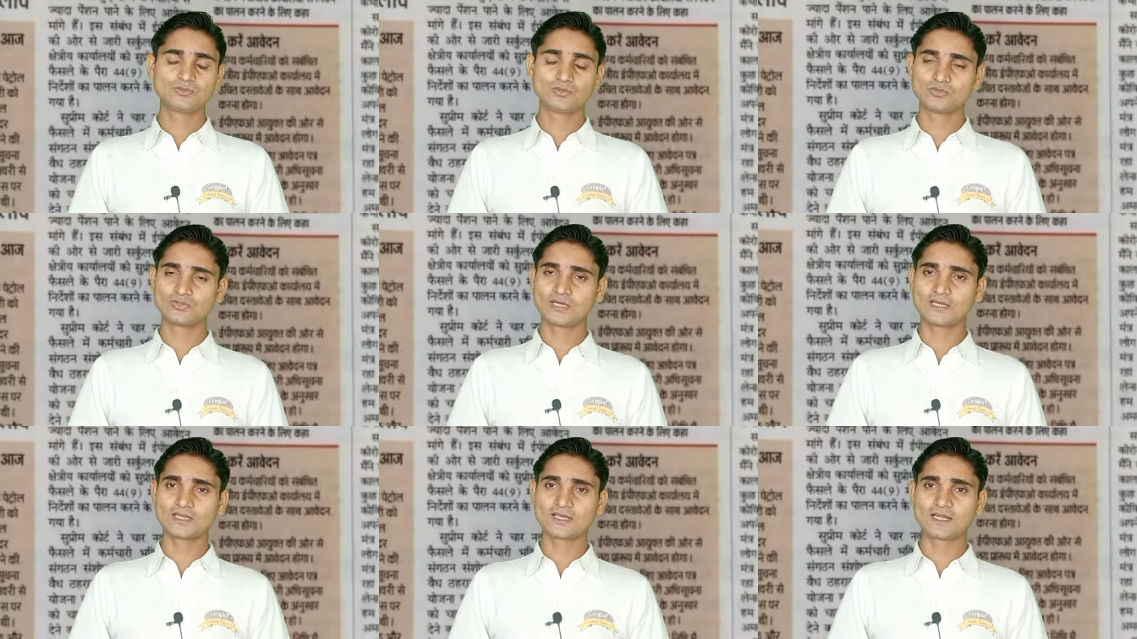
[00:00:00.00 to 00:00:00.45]

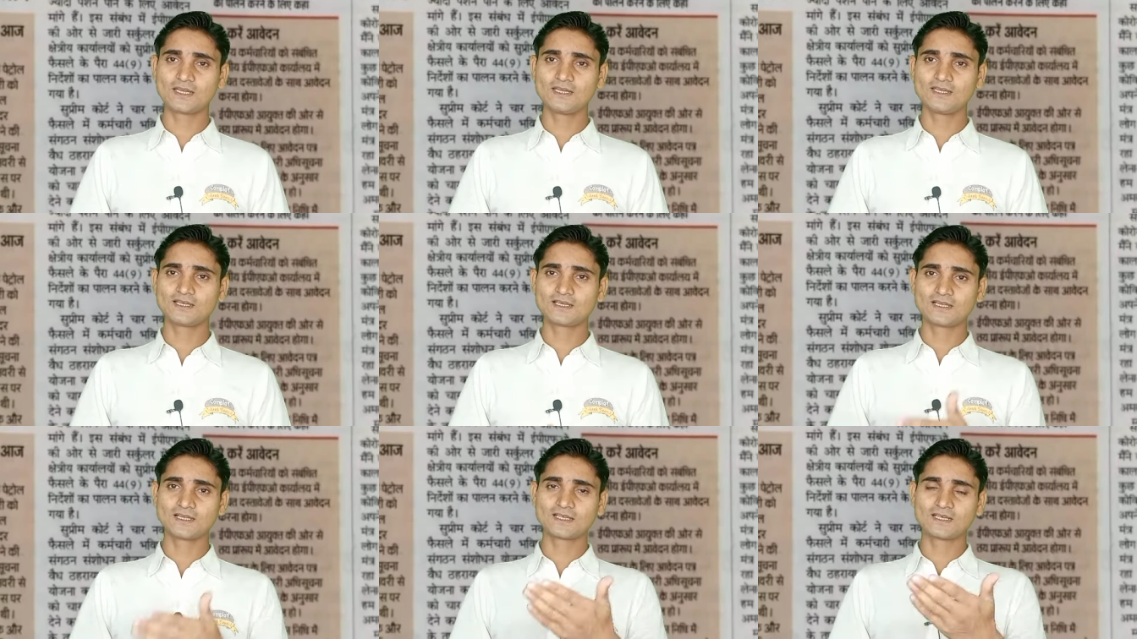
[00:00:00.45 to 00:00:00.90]
जो
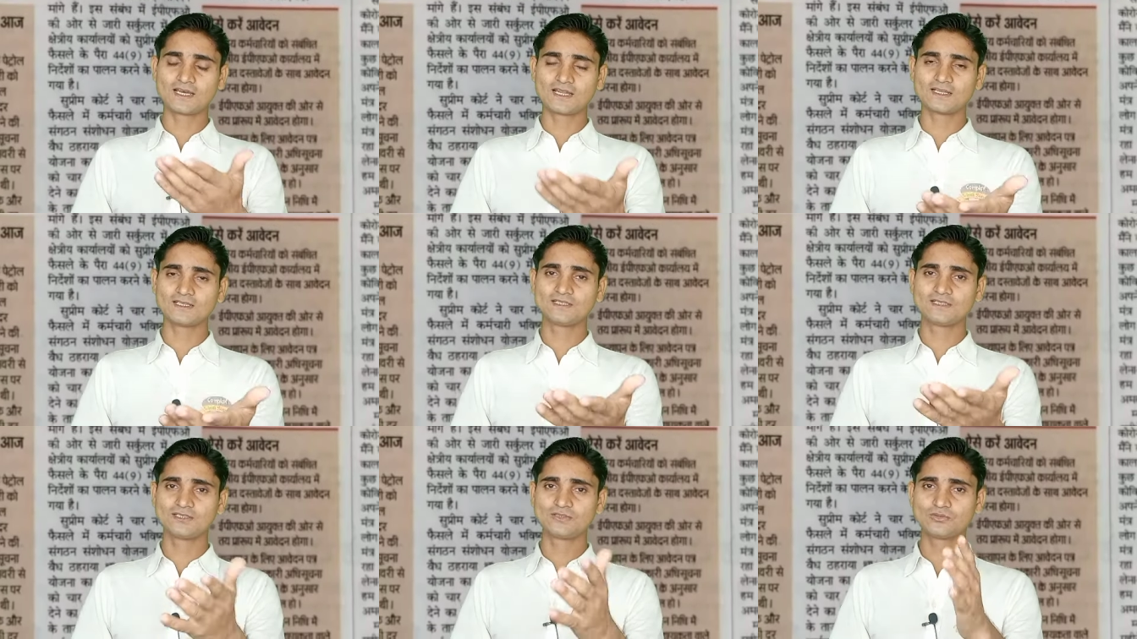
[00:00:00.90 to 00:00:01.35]
जानकारी निकल के
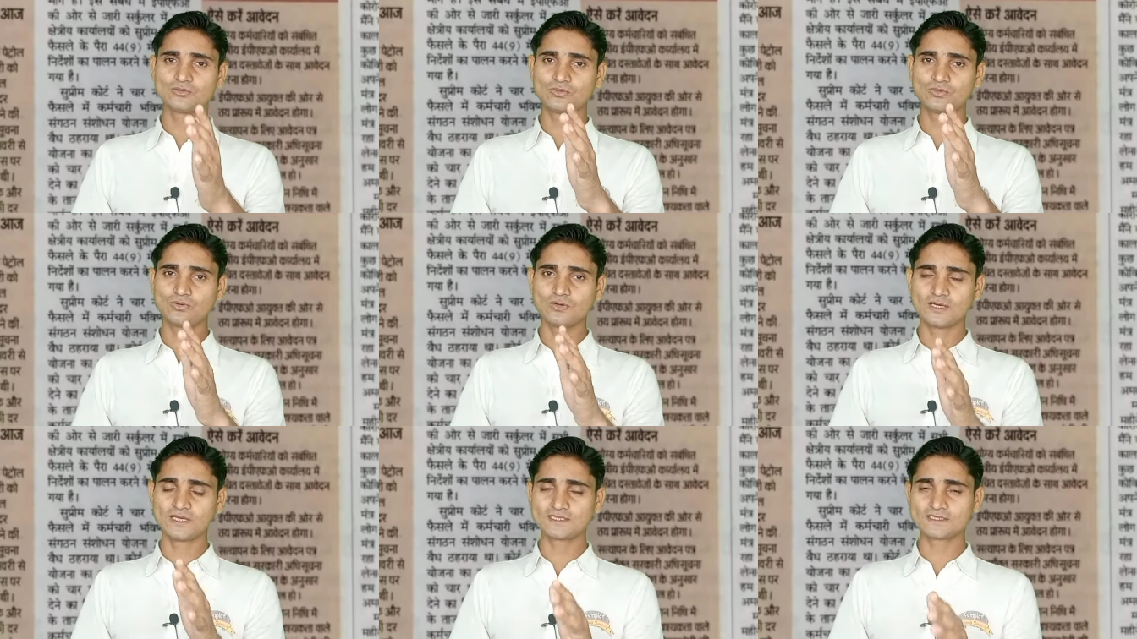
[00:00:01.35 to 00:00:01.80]
आ रही थी
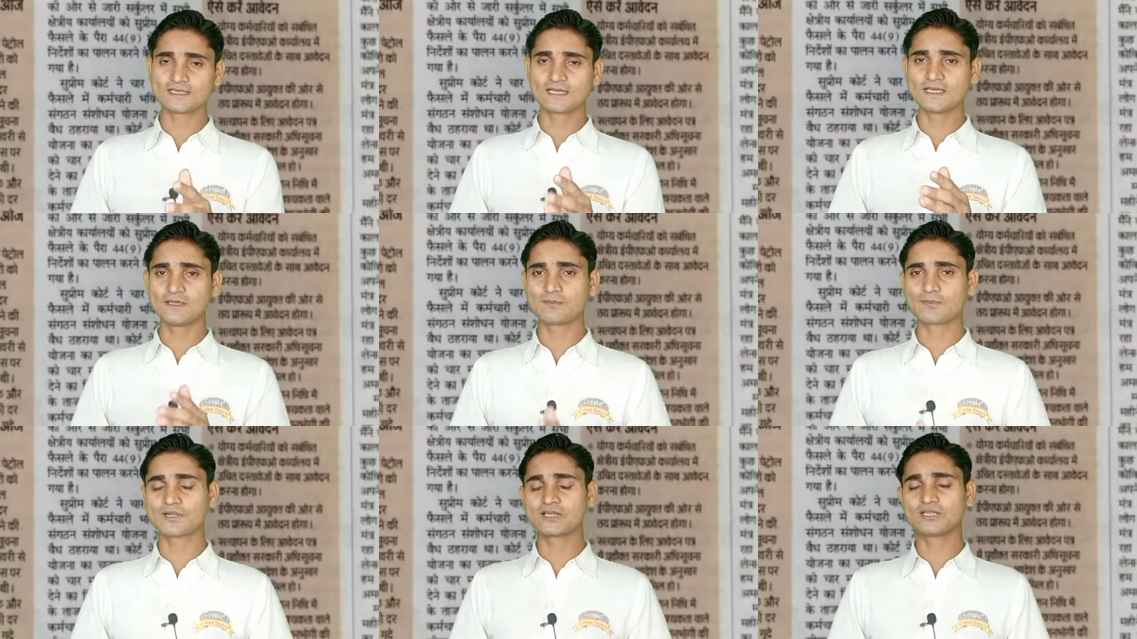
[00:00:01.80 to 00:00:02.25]
तो
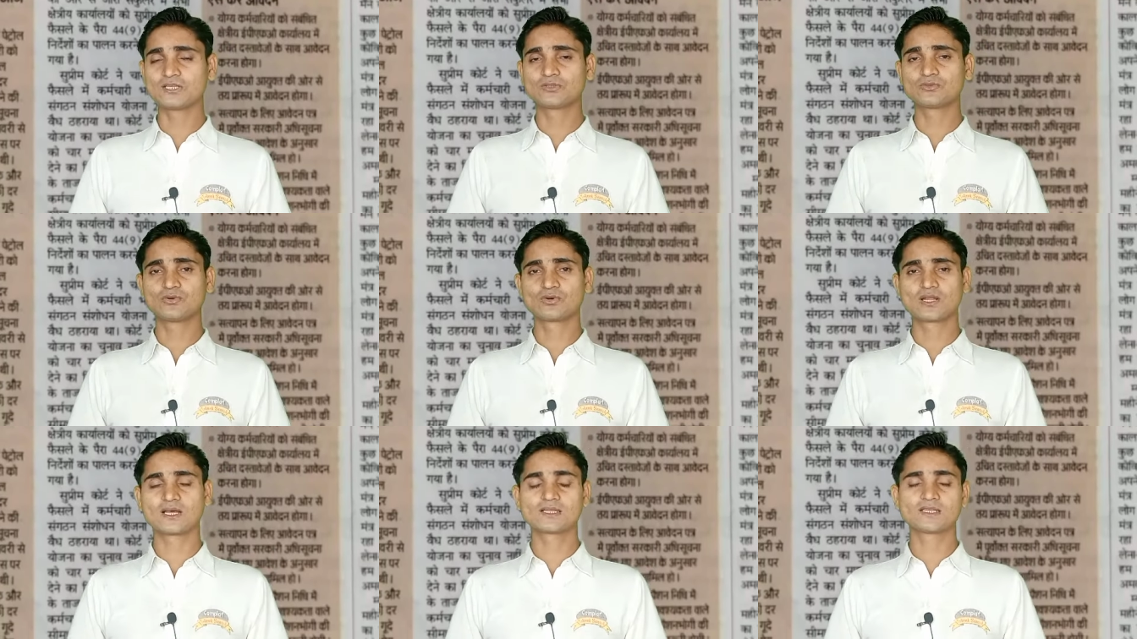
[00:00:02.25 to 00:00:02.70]
ऐसा ही
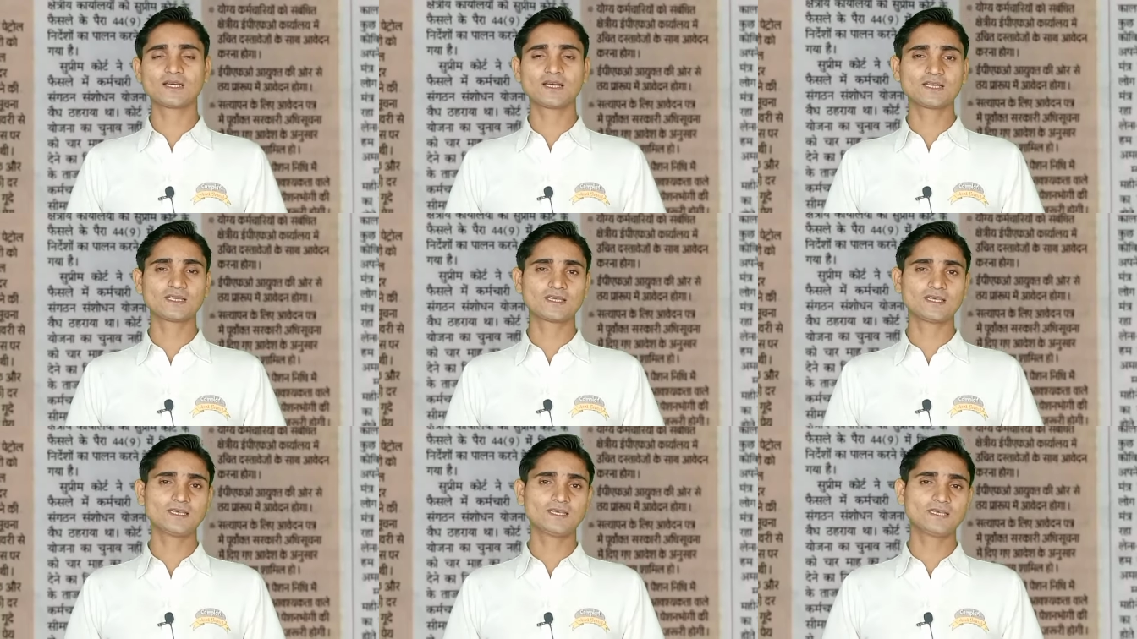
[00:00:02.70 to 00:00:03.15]
प्रतीत हो रहा
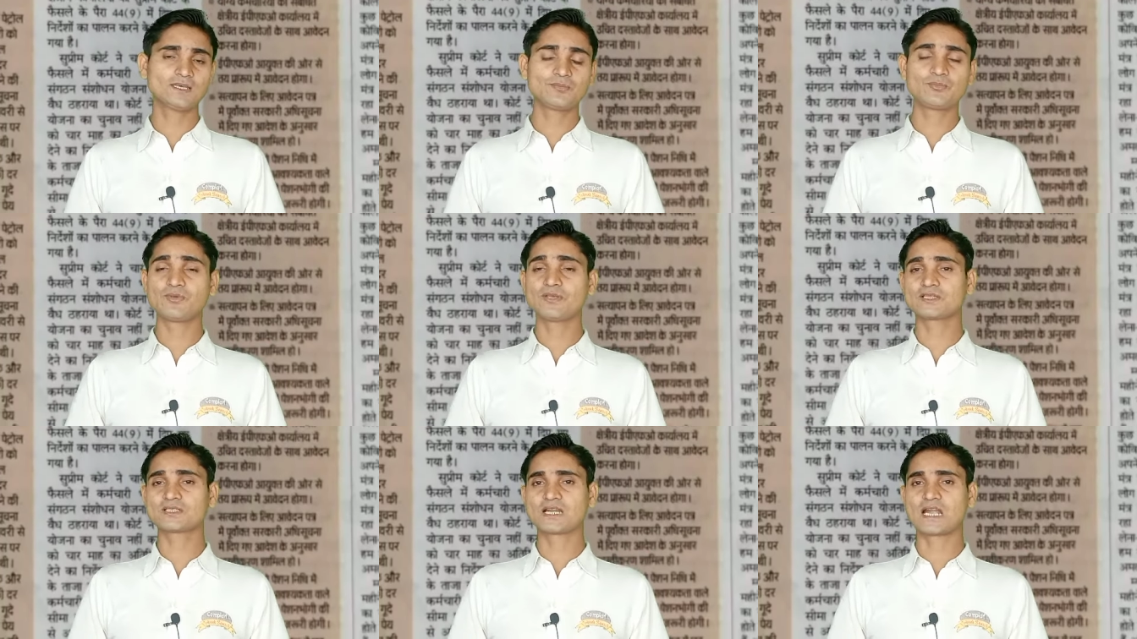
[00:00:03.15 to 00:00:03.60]
था कि
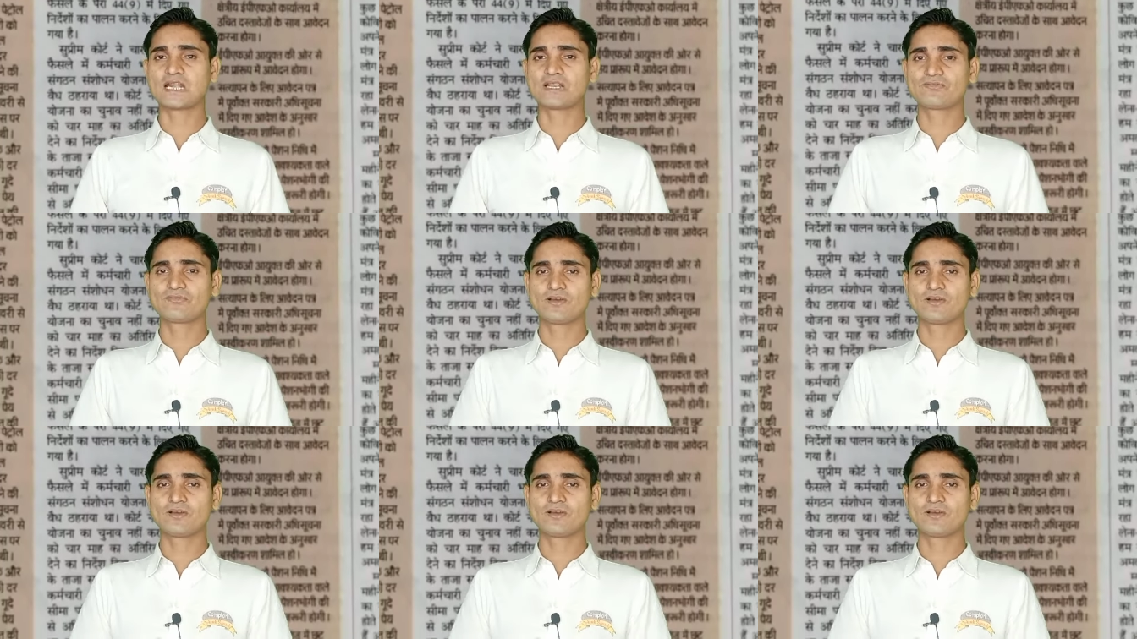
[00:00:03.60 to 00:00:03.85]
ई e पी एस